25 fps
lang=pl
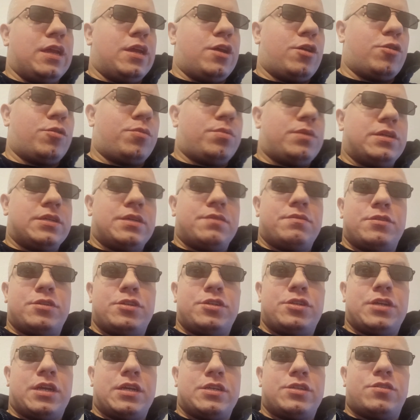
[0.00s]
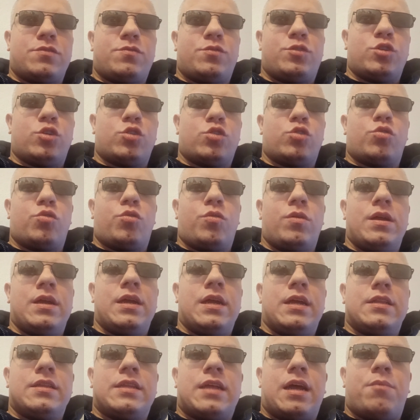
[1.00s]
chrupkie zewnętrzne ciasto, w środku
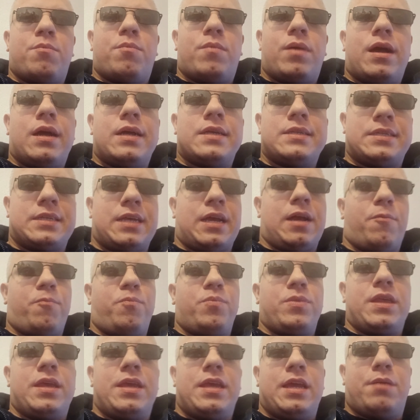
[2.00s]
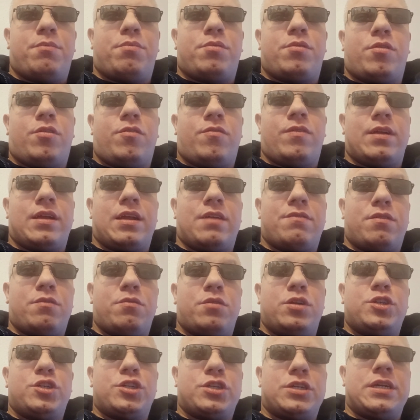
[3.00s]
ta masa jabłkowa,
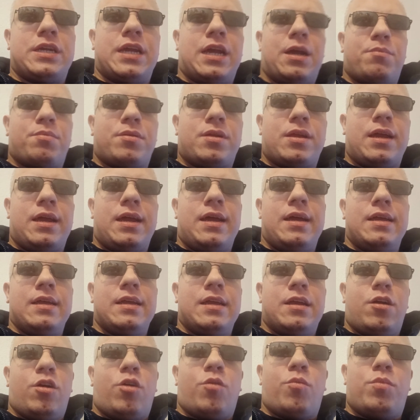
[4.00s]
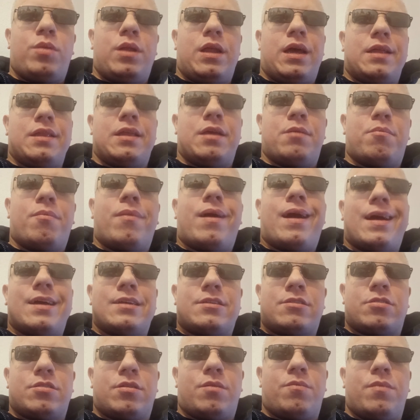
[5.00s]
kawałeczki jabłka oblane
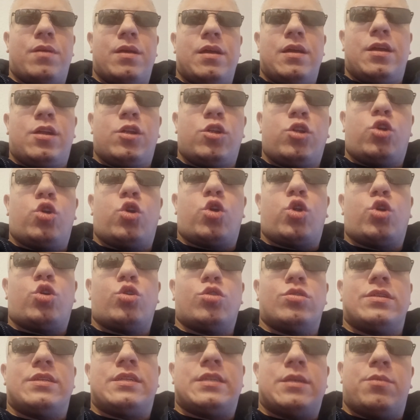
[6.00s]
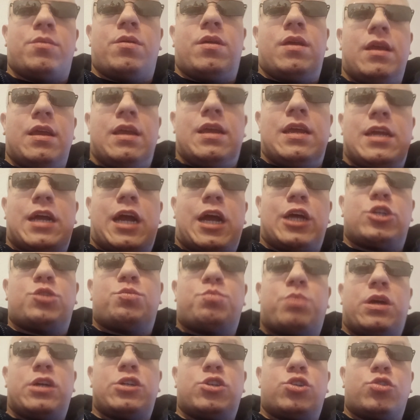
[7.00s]
masą, gorące, aż
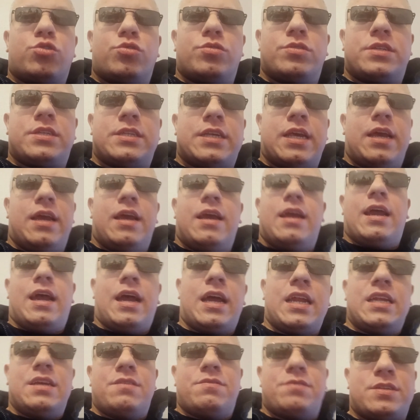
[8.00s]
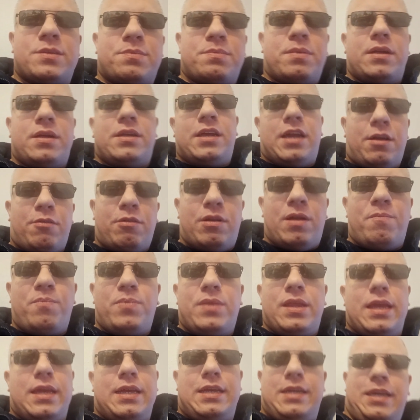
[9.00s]
parzące, ale wspaniałe
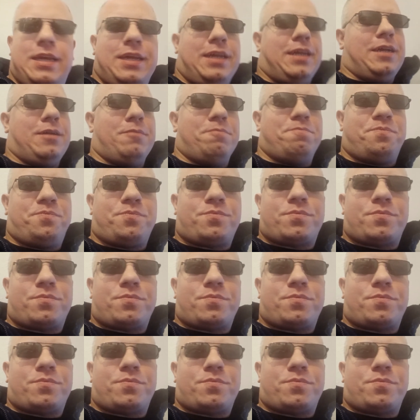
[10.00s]
i